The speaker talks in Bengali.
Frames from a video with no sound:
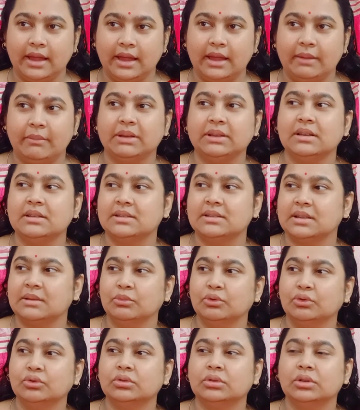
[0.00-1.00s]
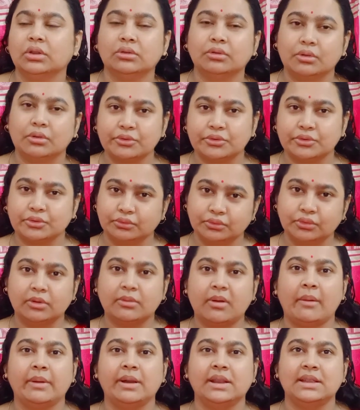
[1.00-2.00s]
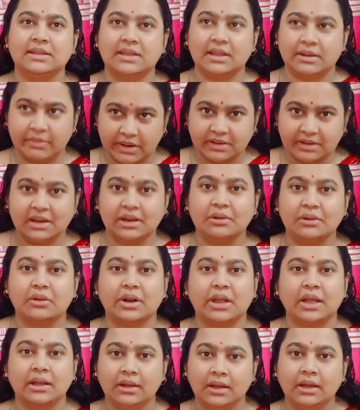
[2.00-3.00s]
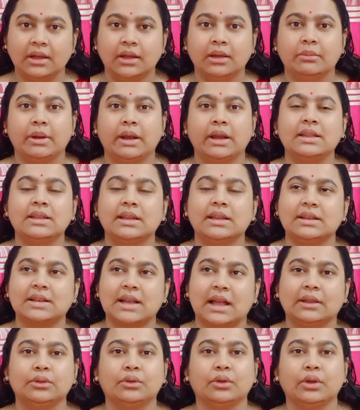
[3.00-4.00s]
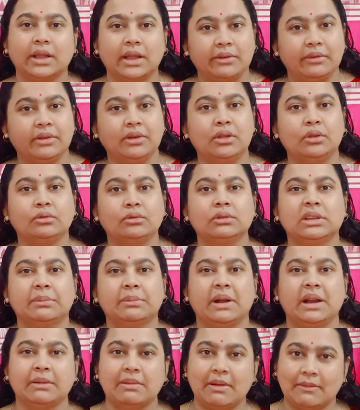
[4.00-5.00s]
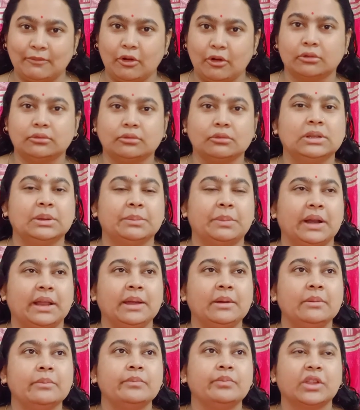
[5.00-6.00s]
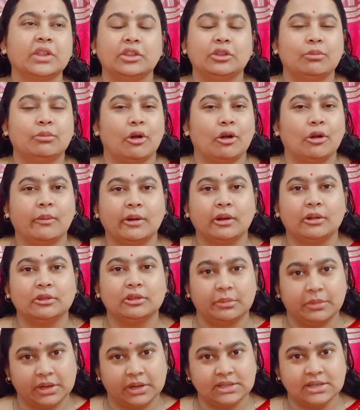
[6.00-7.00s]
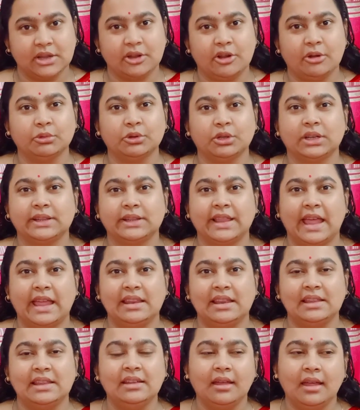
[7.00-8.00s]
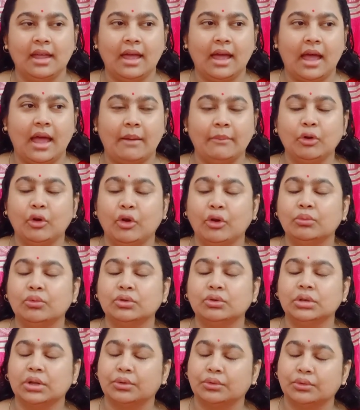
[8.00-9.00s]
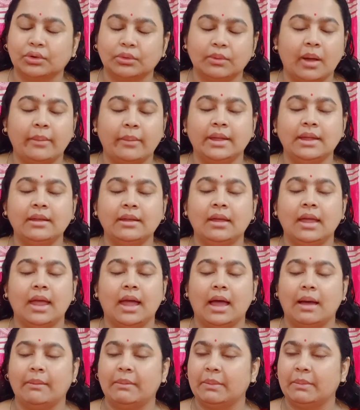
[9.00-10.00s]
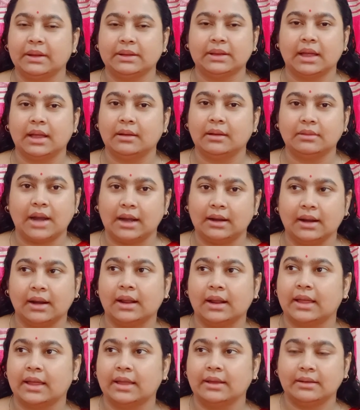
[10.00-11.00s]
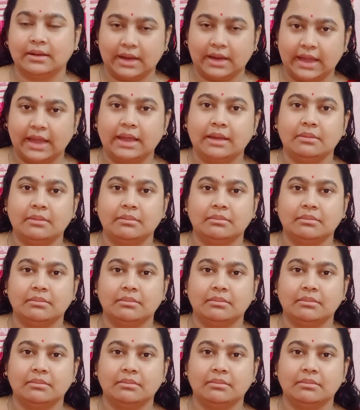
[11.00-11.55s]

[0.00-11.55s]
এমার্জেন্সি মুহূর্ত খুব সুন্দরভাবে নিজেদের মেনটেন করে মানে নিজেকে শান্ত রেখে ভিডিও তুলতে পারে বা ব্লগ তুলতে পারে কিন্তু ভগবান হয়তো আমাকে সেই ক্ষমতাটা দেয়নি আমি ওই মুহূর্তে কোনোভাবেই আমার মাথা ঠান্ডা রাখে রেখে